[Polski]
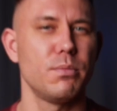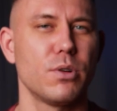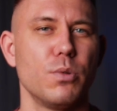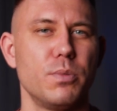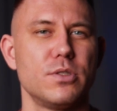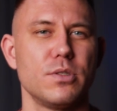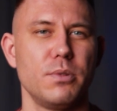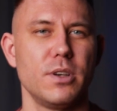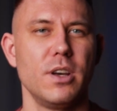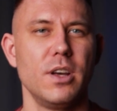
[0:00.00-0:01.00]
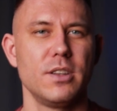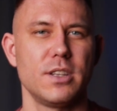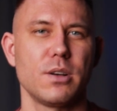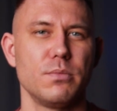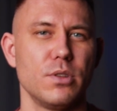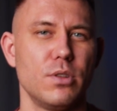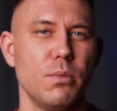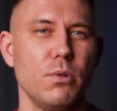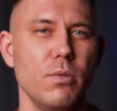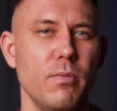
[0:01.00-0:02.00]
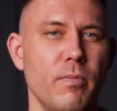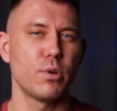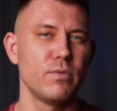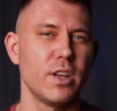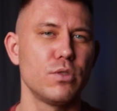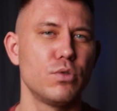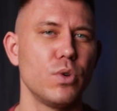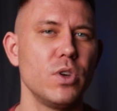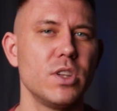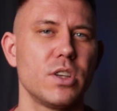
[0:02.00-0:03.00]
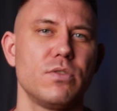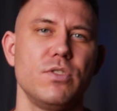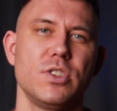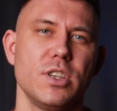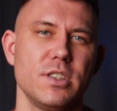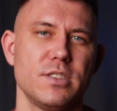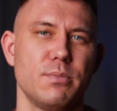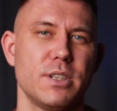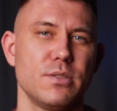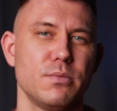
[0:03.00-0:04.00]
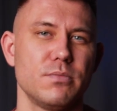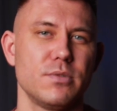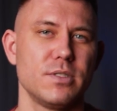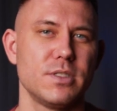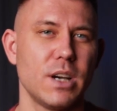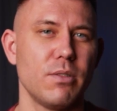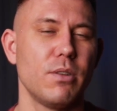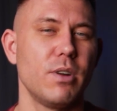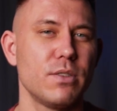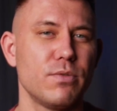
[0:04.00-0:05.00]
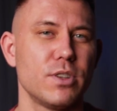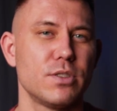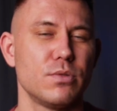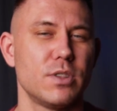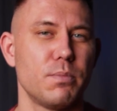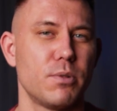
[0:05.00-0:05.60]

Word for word: albo kupić sobie taką do domu. W porównaniu do innych ćwiczeń z masą ciała łatwo jest tutaj